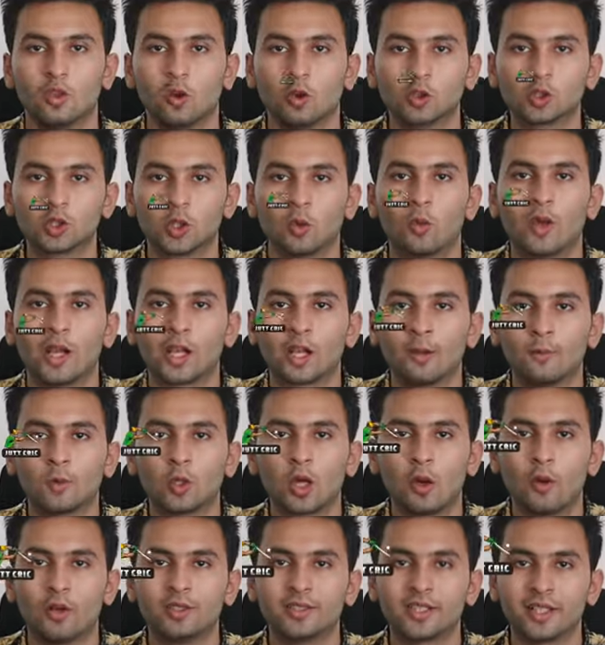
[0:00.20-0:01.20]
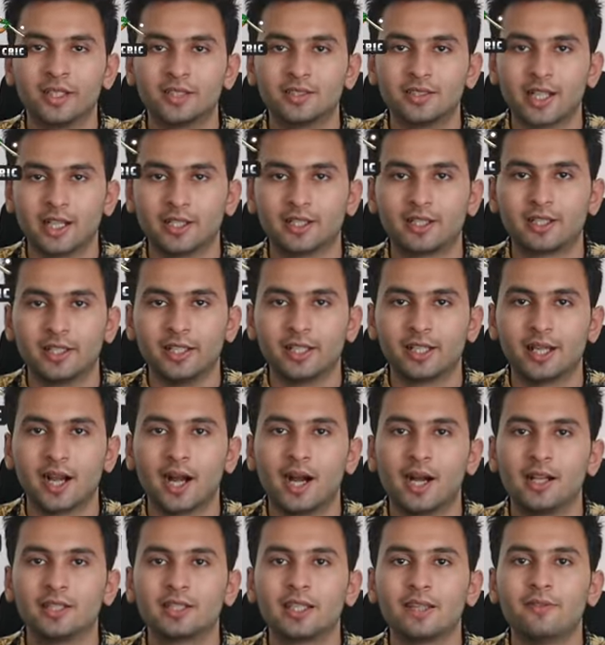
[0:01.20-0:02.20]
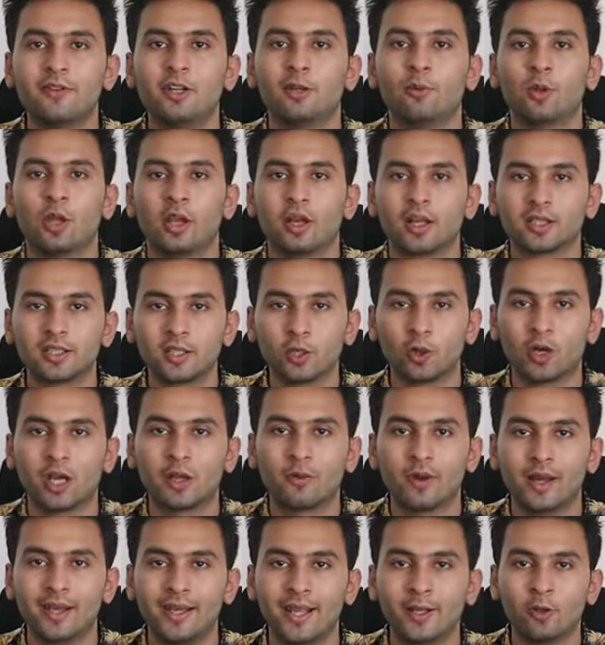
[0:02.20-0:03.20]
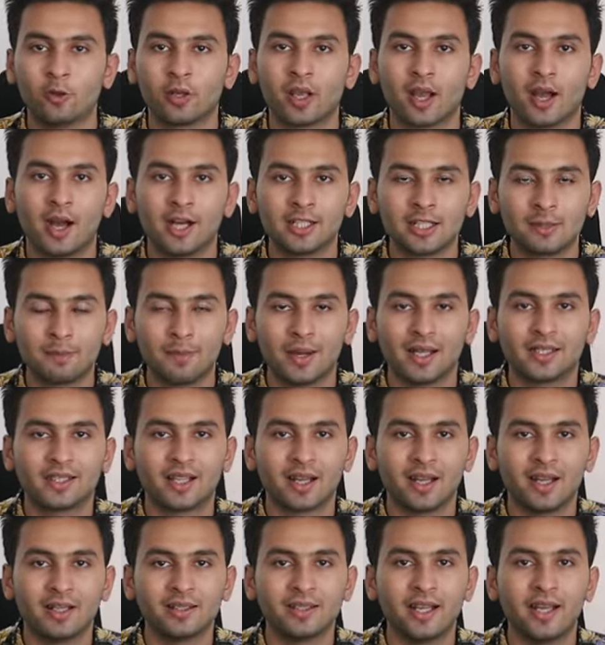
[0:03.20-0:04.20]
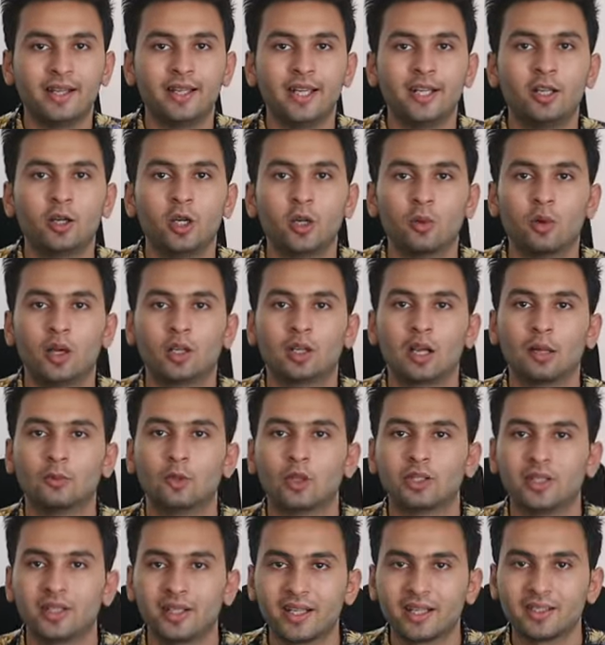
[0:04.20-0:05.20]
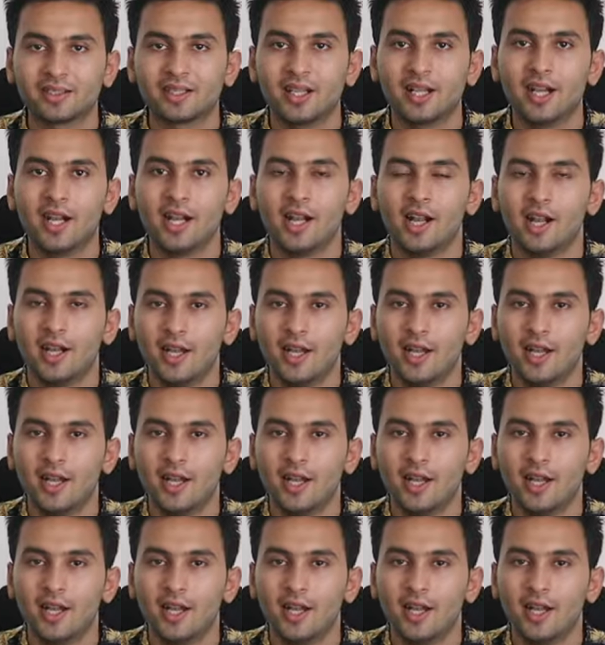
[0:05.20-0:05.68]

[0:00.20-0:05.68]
दोस्तों वेलकम टू आवर चैनल जट क्रिक आज की वीडियो बहुत इंटरेस्टिंग होने वाली है क्योंकि आज हम बात करेंगे टी ट्वेंटी वर्ल्ड कप दो हज़ार इक्कीस की